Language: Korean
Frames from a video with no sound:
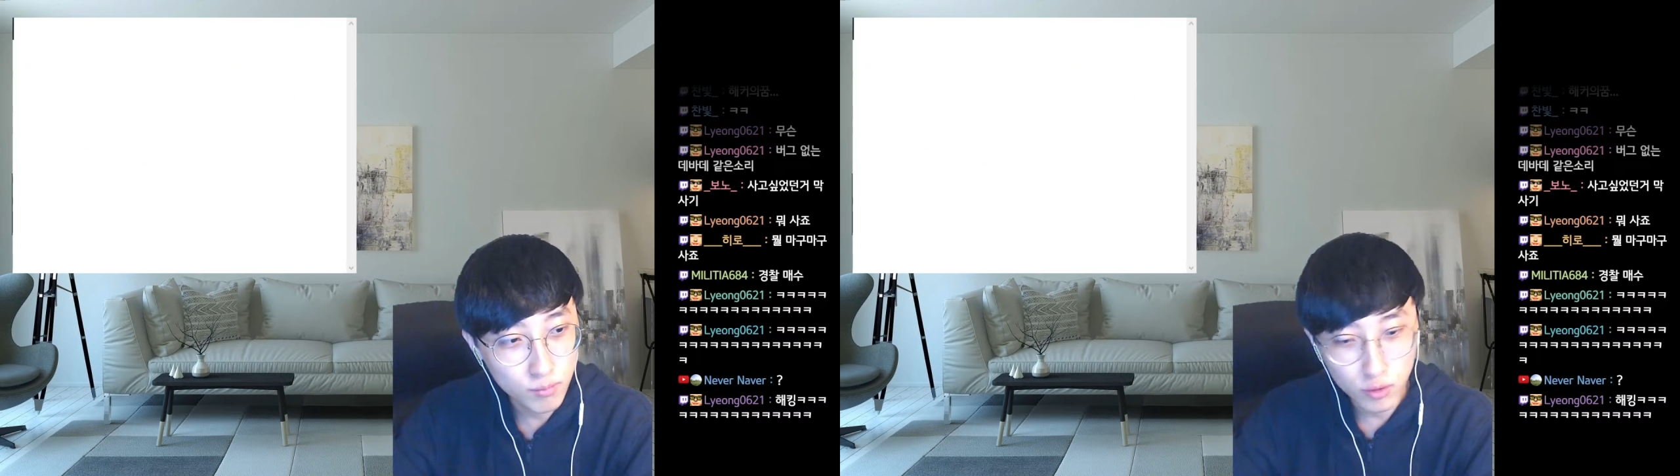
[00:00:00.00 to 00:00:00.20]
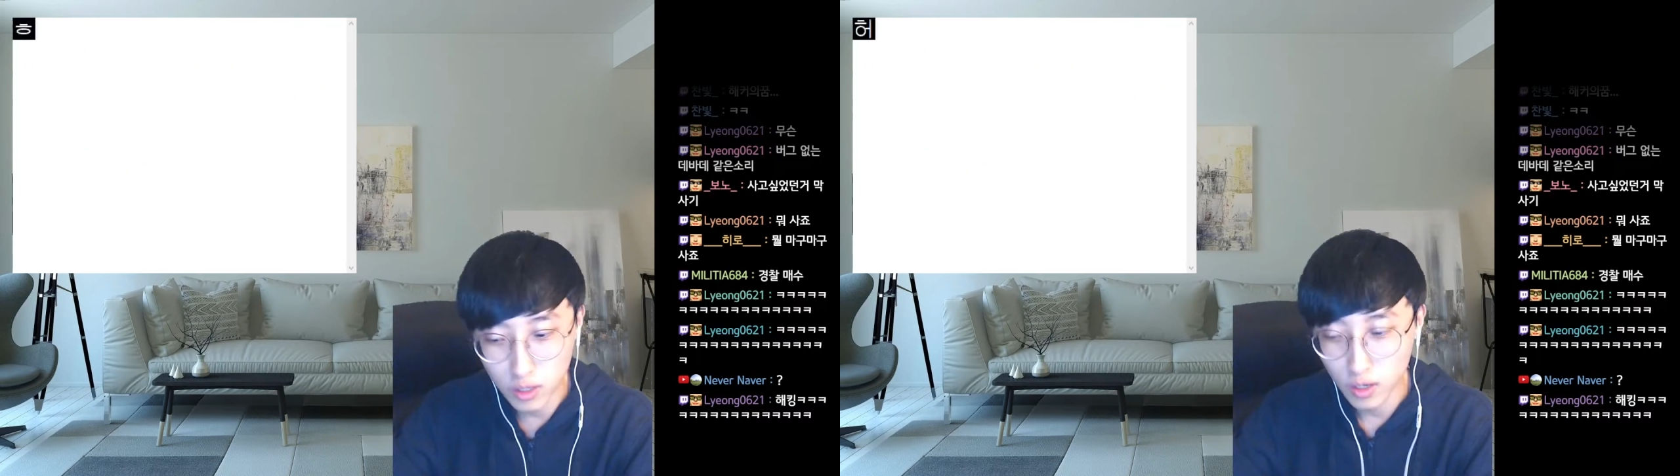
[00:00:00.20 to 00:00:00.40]

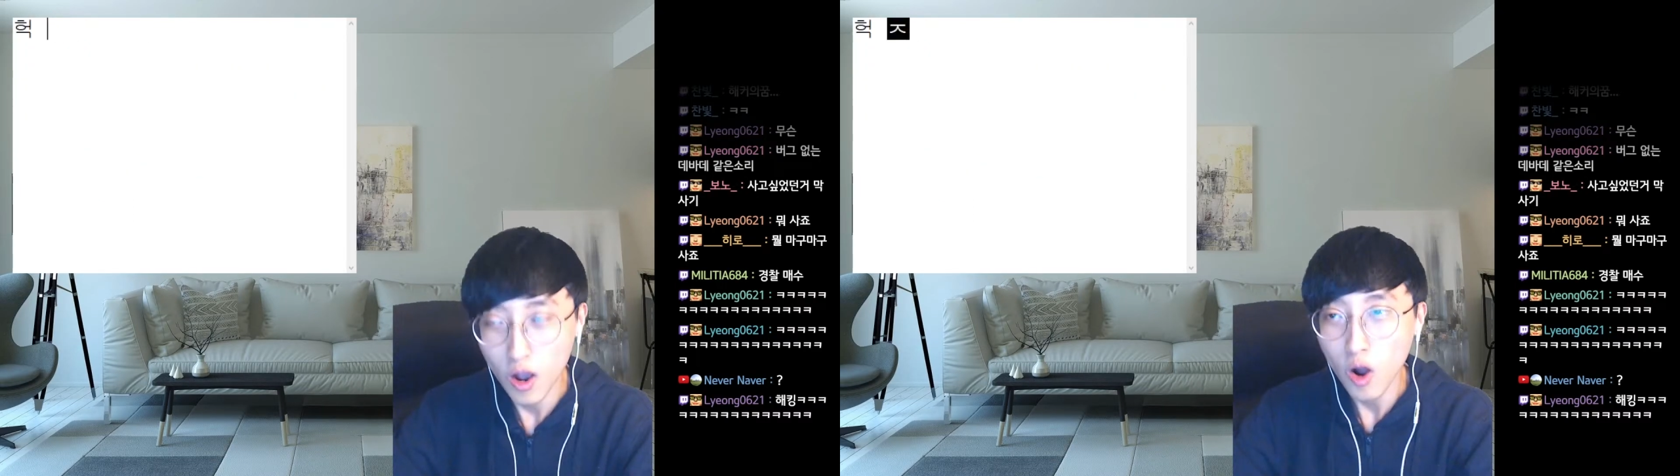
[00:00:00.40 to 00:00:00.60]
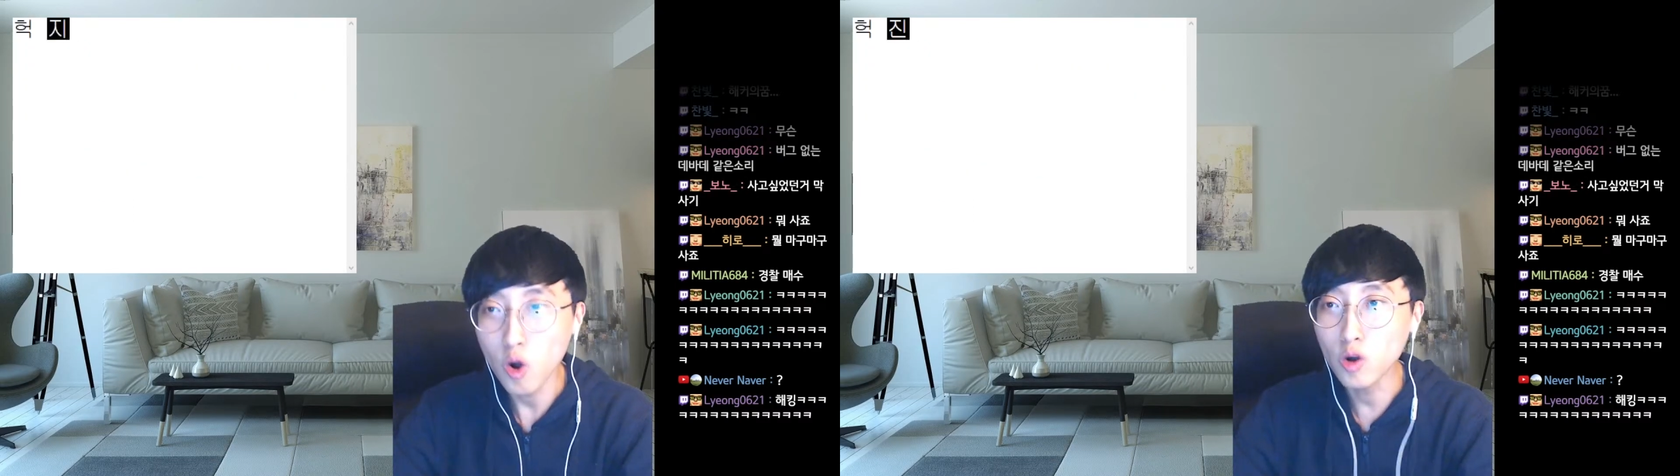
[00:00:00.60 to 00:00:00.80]
분이
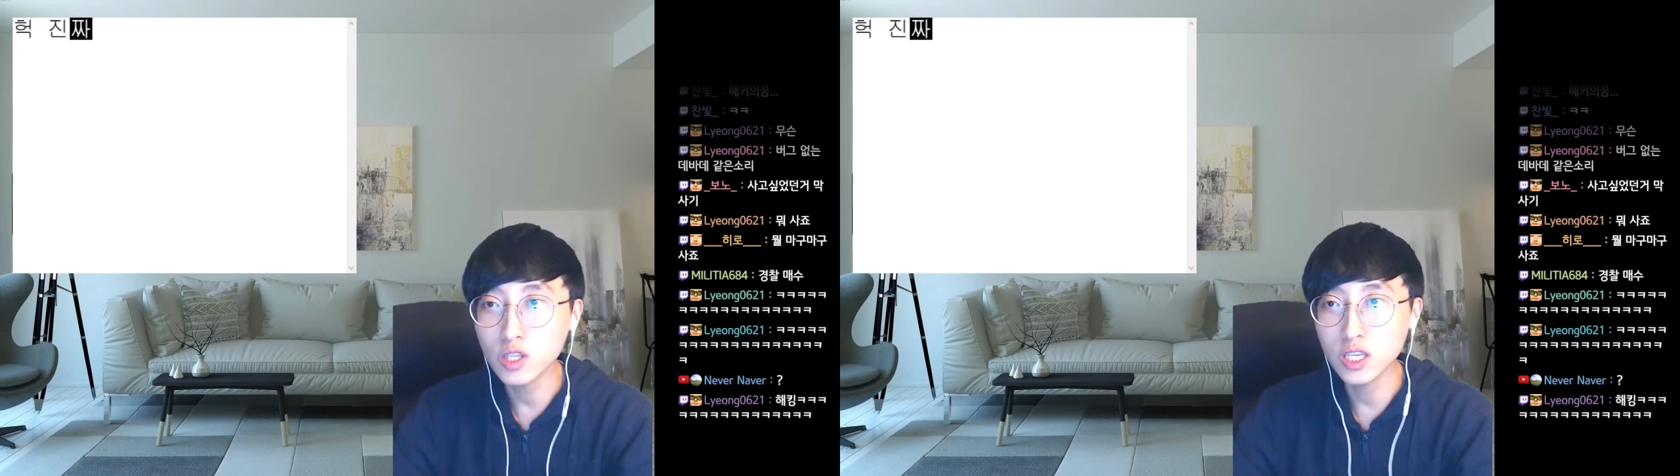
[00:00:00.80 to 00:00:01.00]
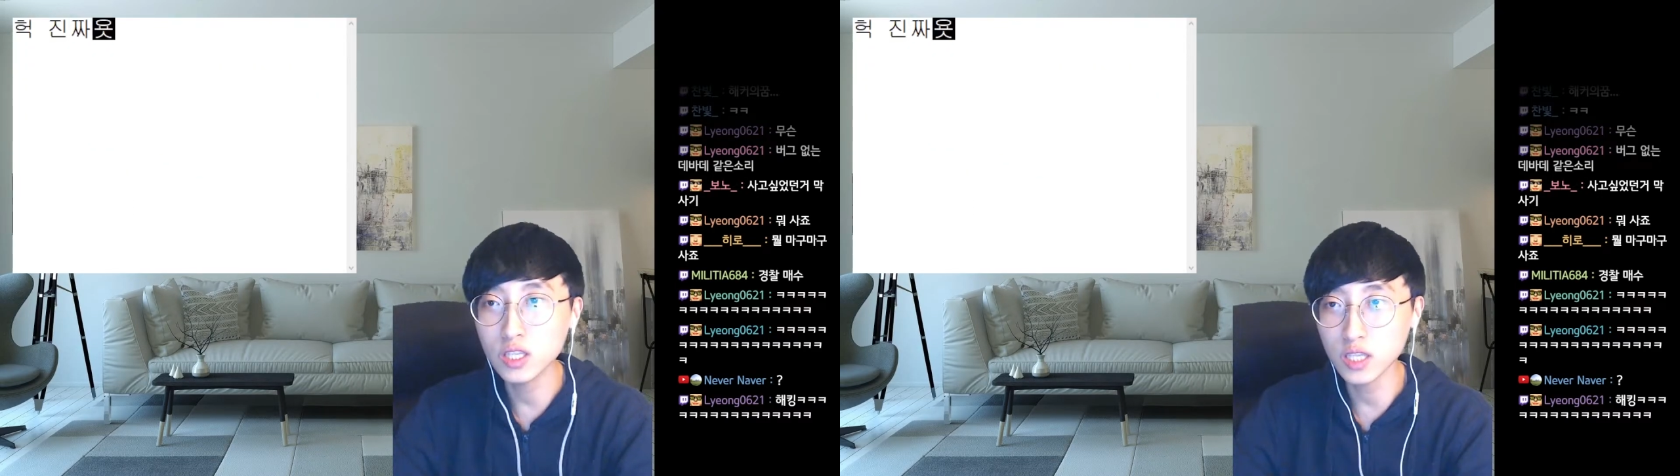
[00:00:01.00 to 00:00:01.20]
헉
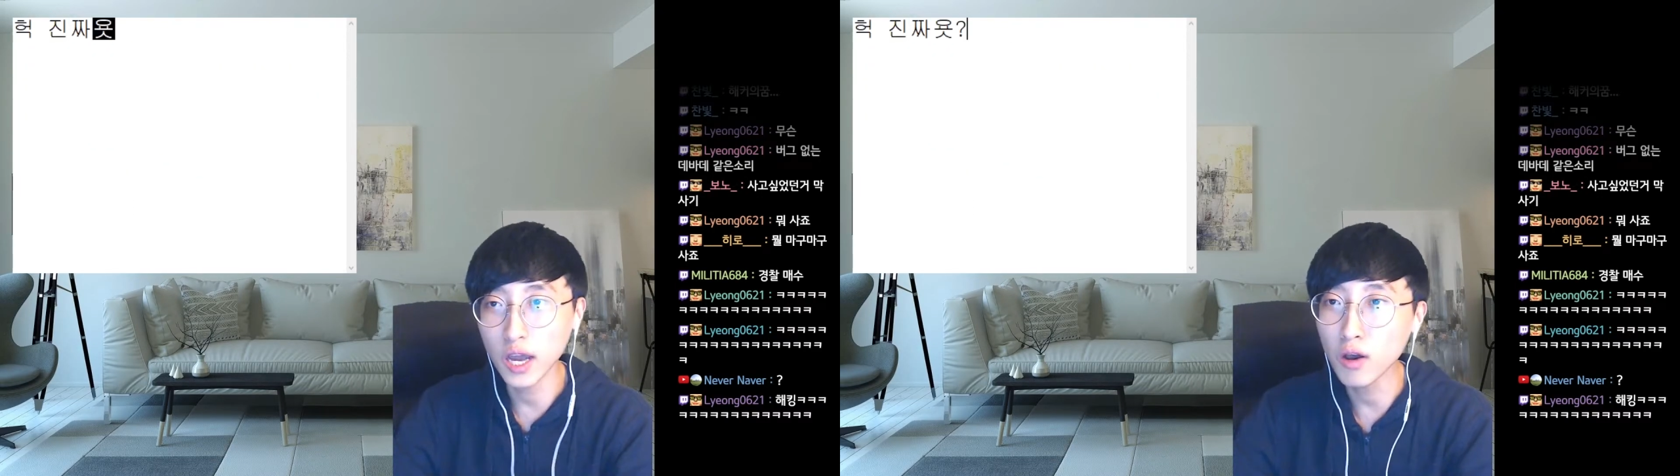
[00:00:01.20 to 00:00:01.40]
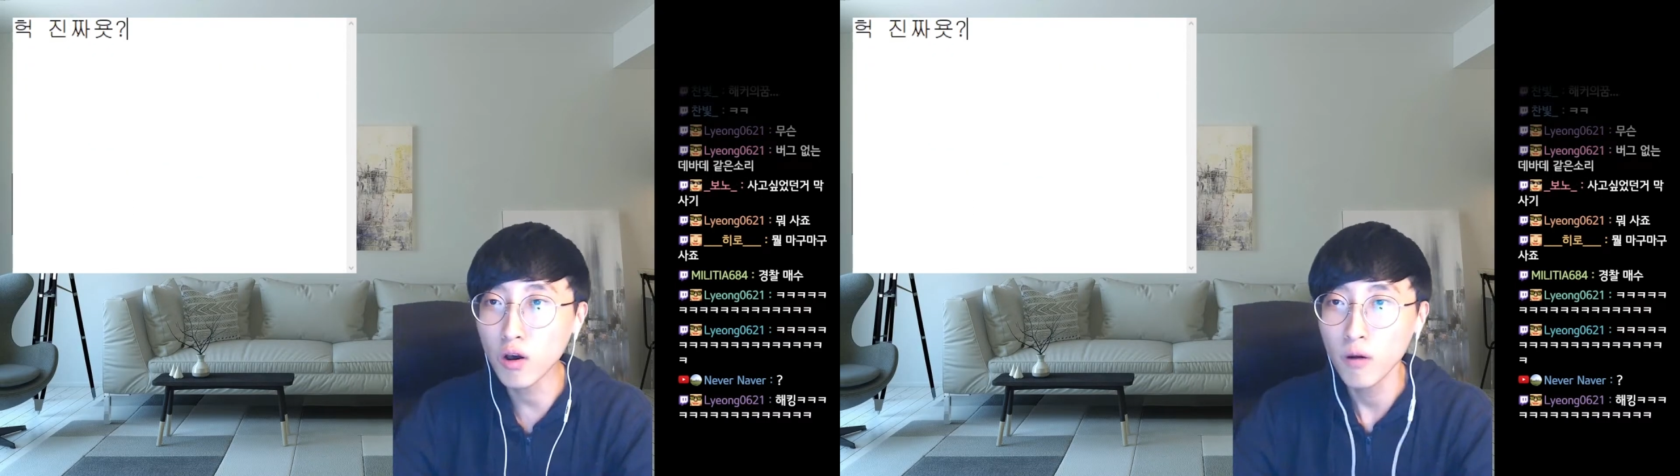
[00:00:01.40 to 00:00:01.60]

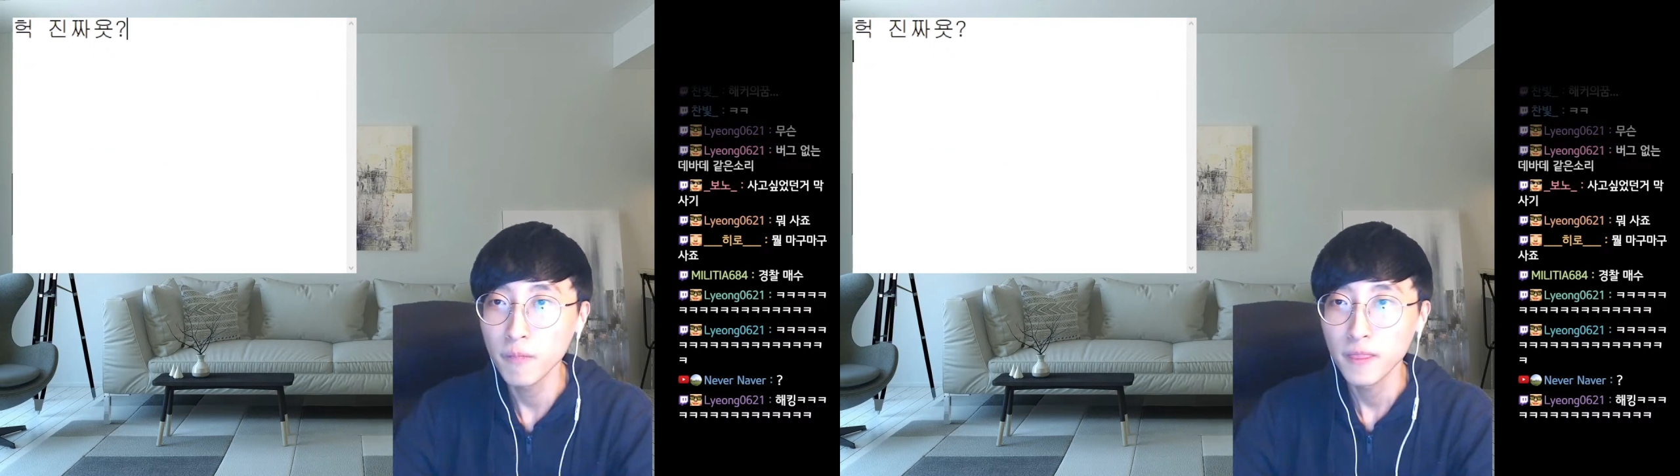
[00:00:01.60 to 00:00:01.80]
진짜요?